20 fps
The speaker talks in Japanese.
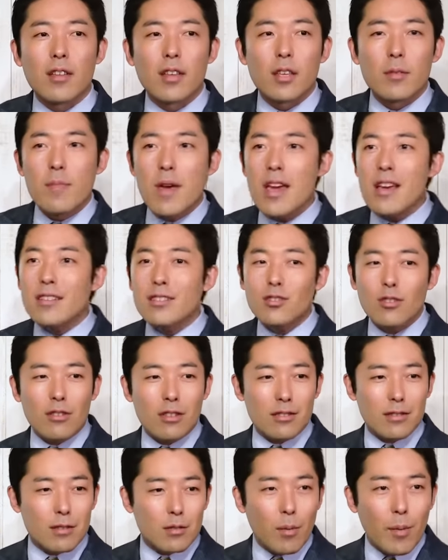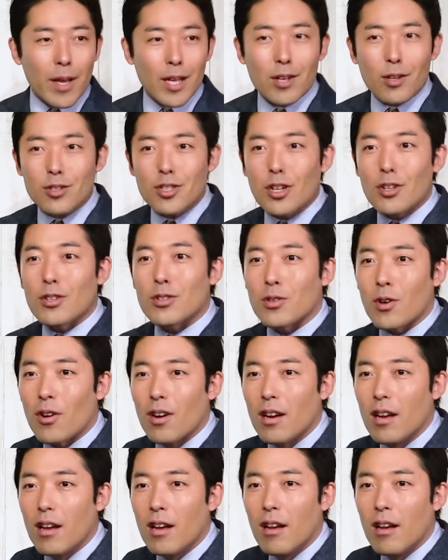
イメージよりずっと勉強してるでしょ